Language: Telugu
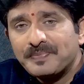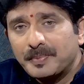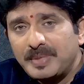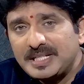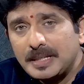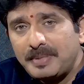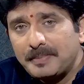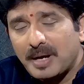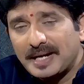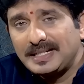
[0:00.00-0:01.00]
బీజేపీ
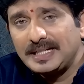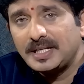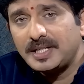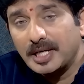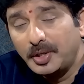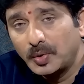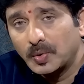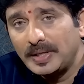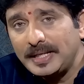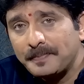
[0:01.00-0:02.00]
పార్టీ
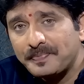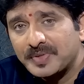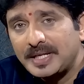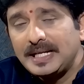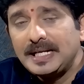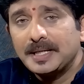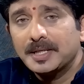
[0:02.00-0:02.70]
ఎన్నుకుని ఈ